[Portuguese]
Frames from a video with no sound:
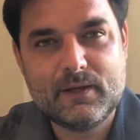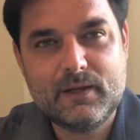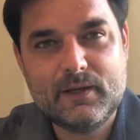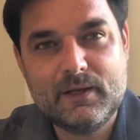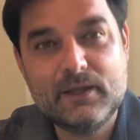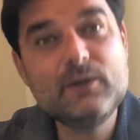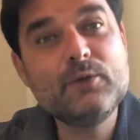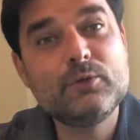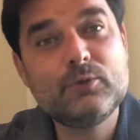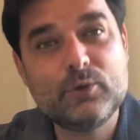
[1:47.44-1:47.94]

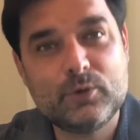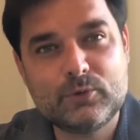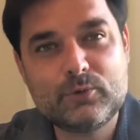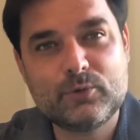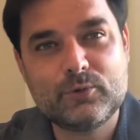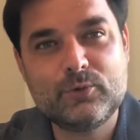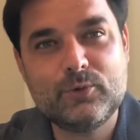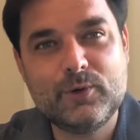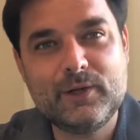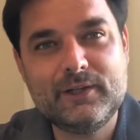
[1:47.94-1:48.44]
E os
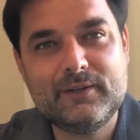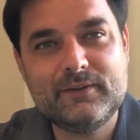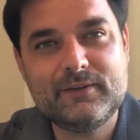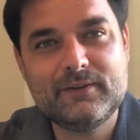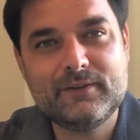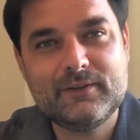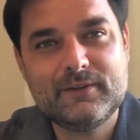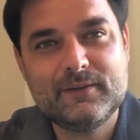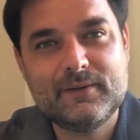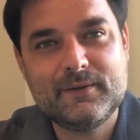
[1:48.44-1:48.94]
outros
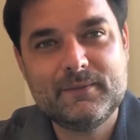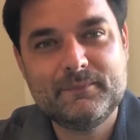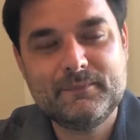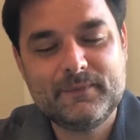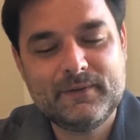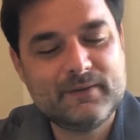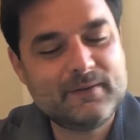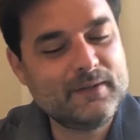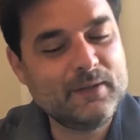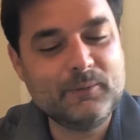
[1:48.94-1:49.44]
dois
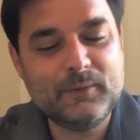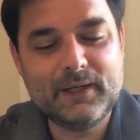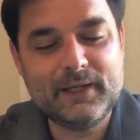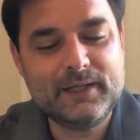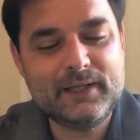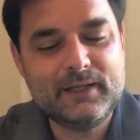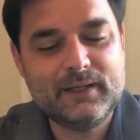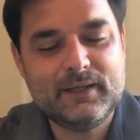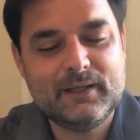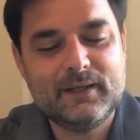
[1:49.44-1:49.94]
estão
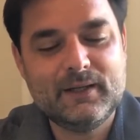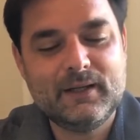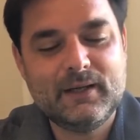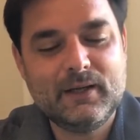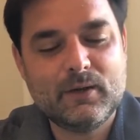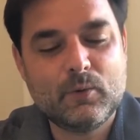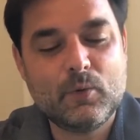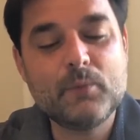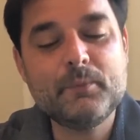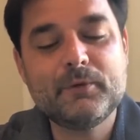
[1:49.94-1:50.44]
ali
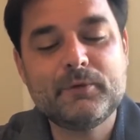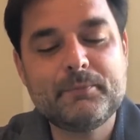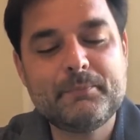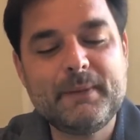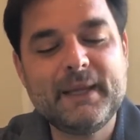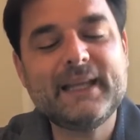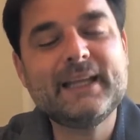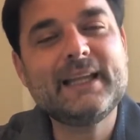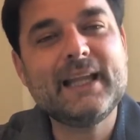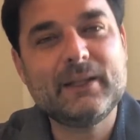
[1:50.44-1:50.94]
como
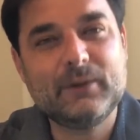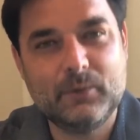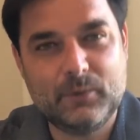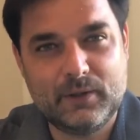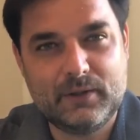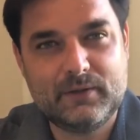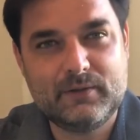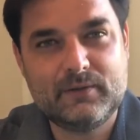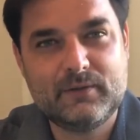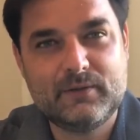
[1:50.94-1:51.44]

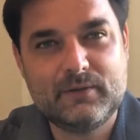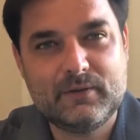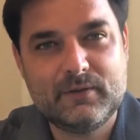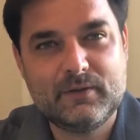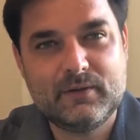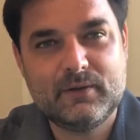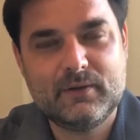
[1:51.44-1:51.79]
espectadores,